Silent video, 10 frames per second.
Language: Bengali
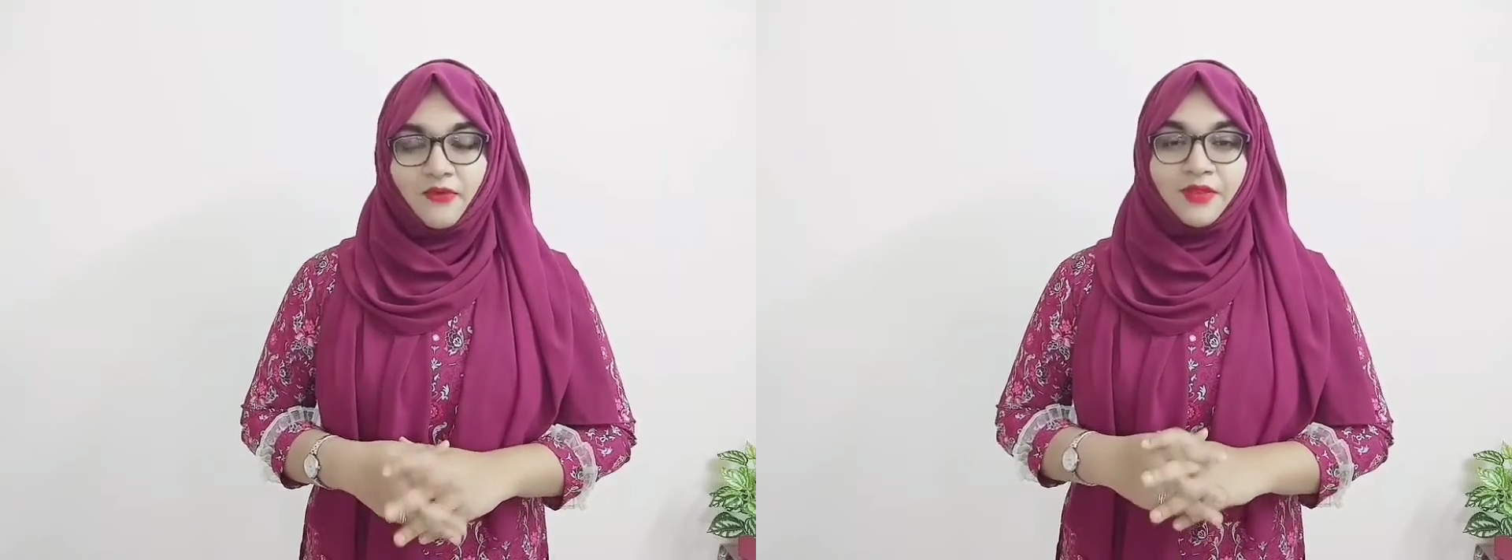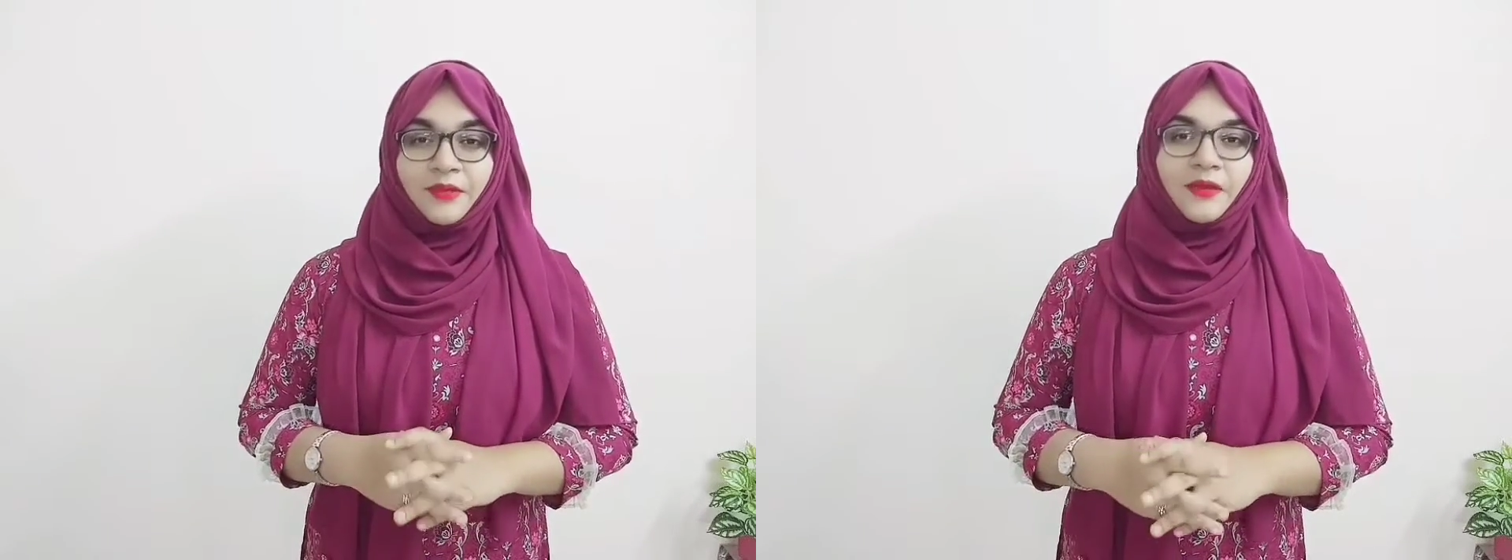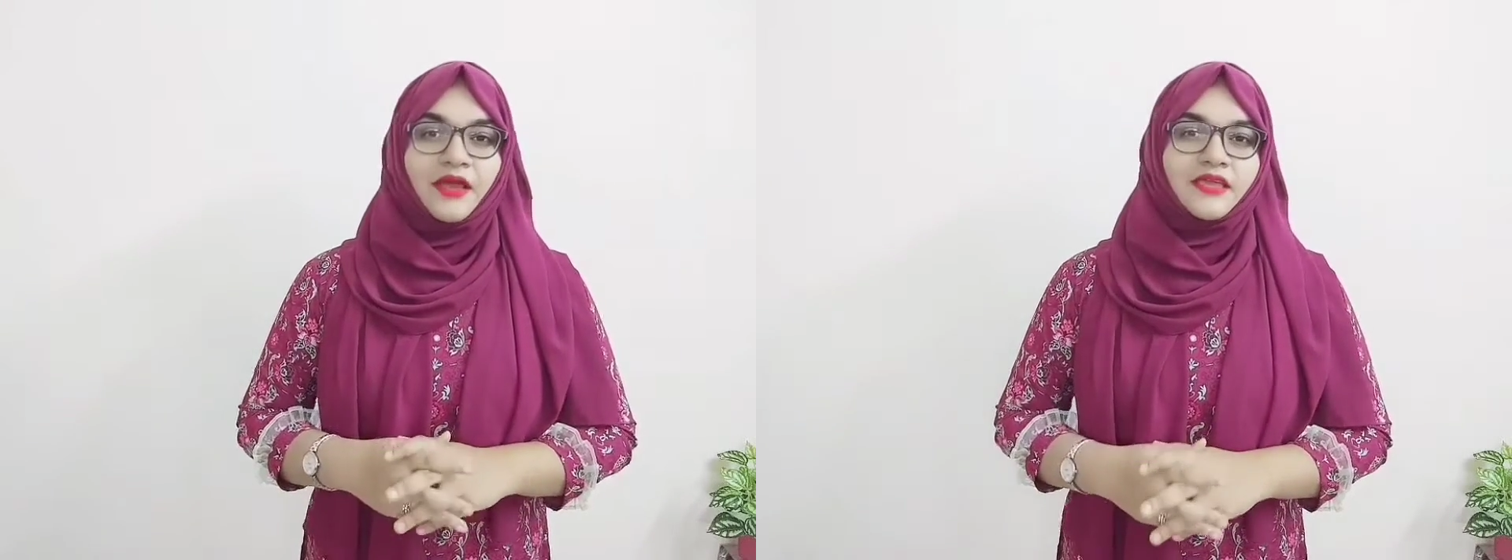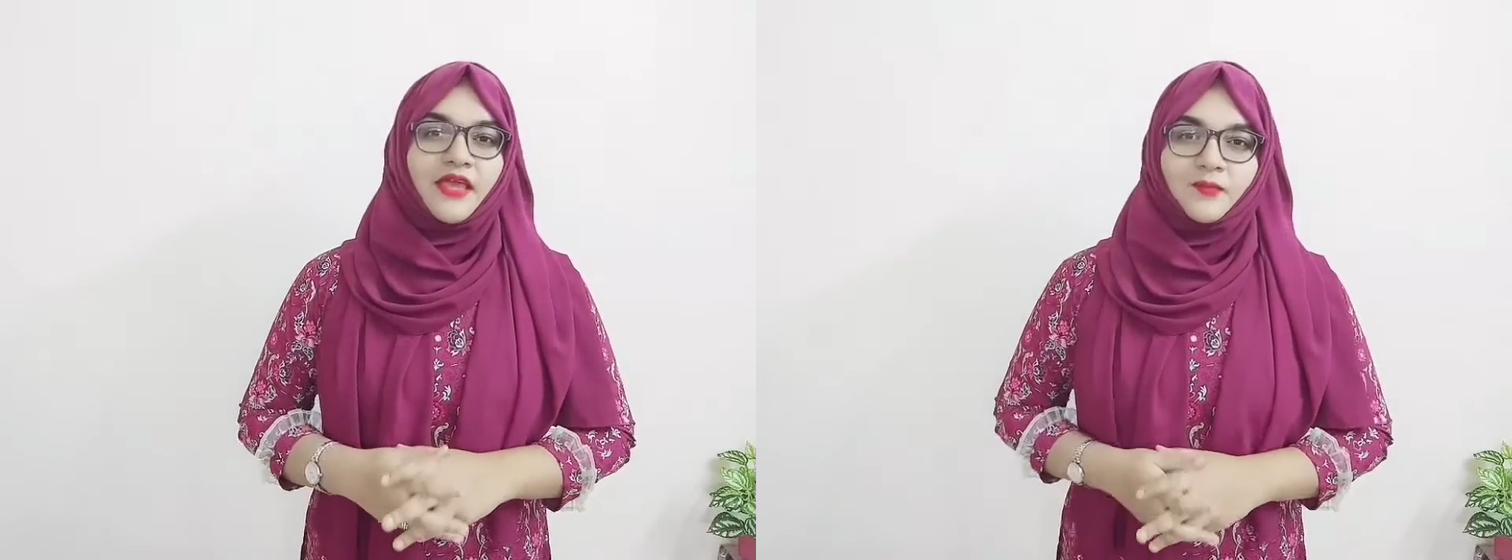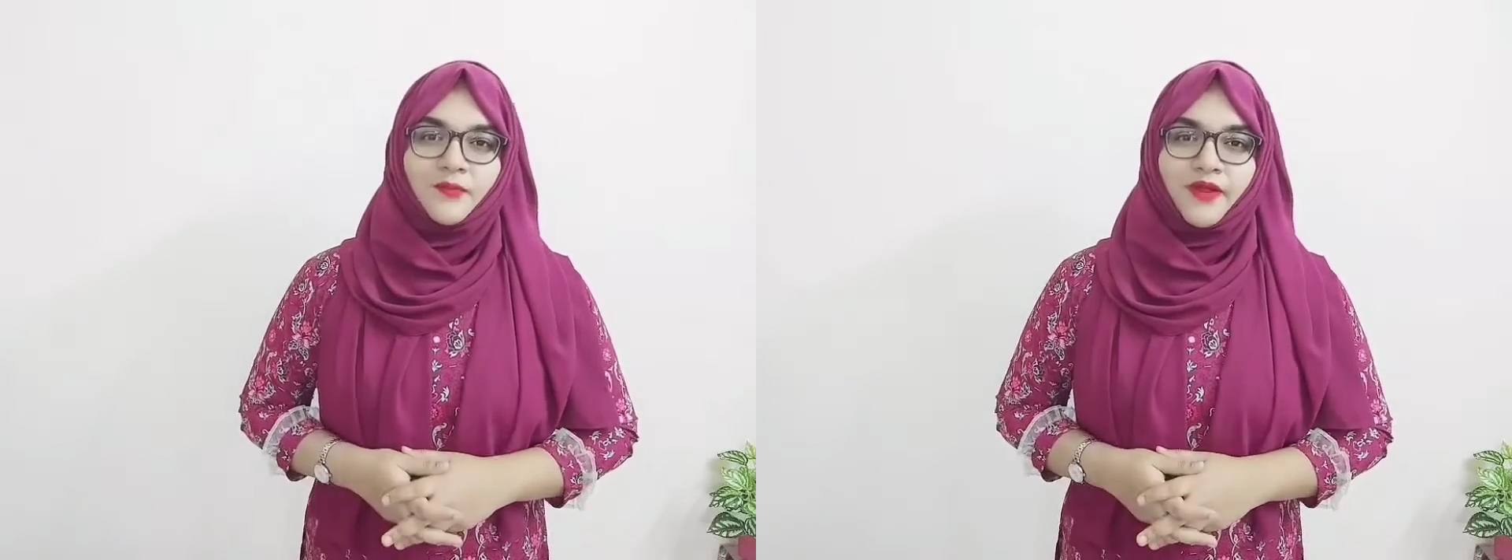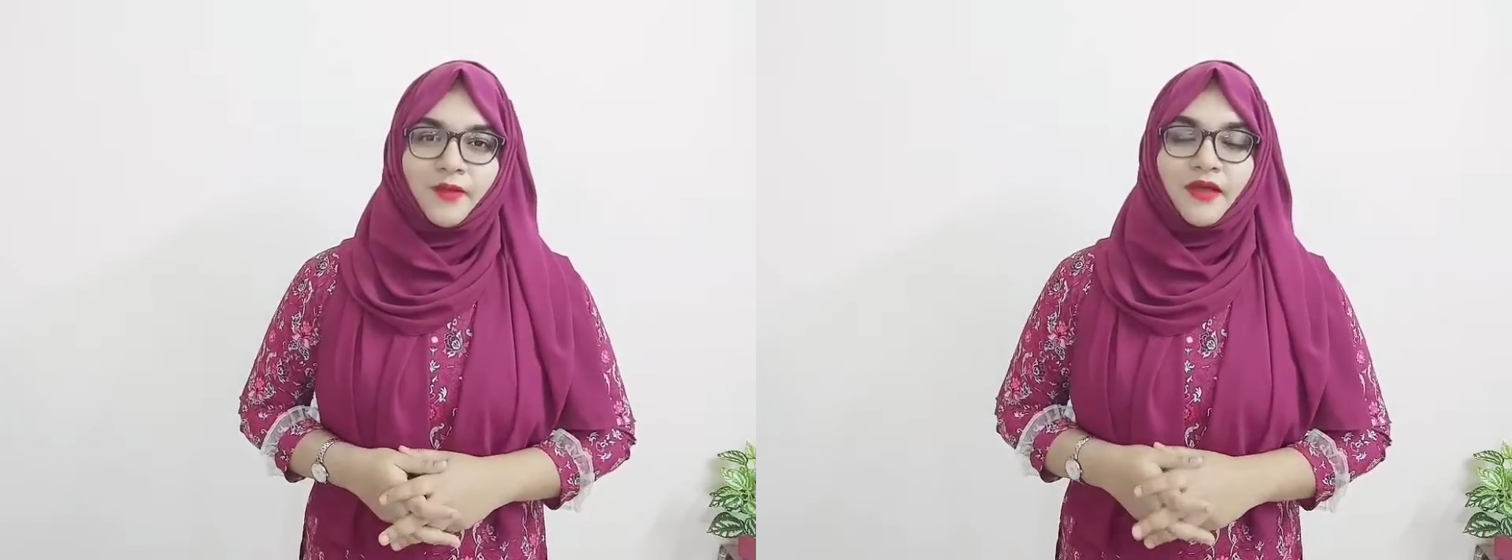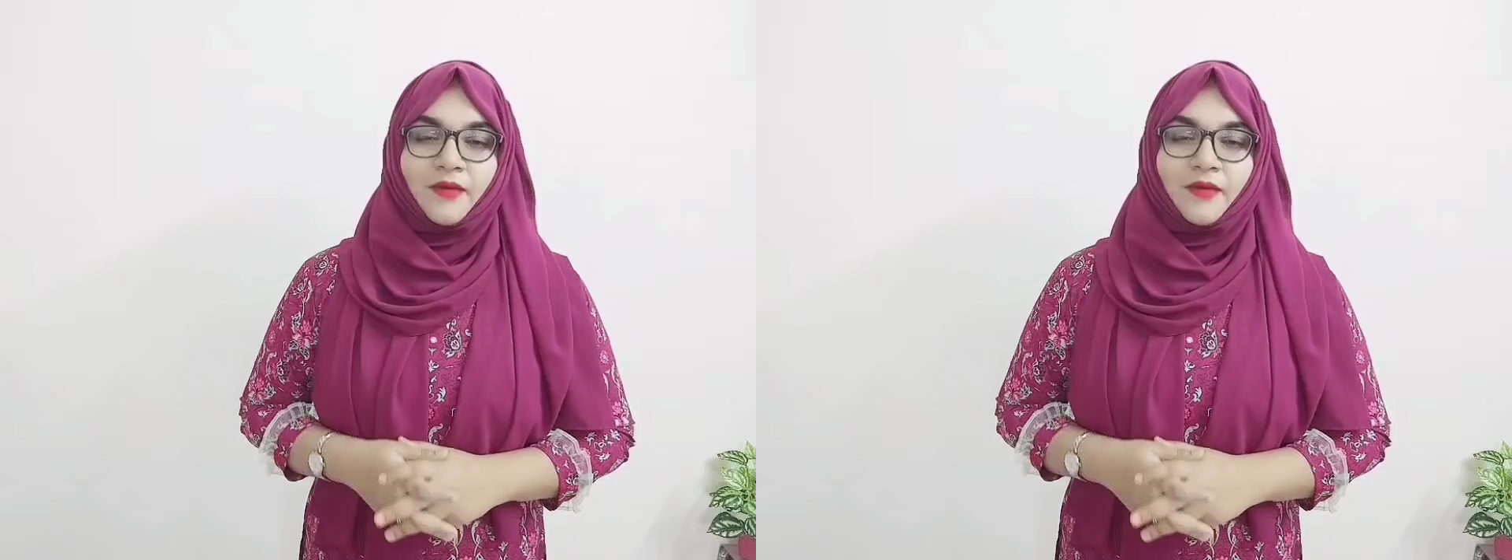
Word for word: অনেক ভাইয়া আপুরা বা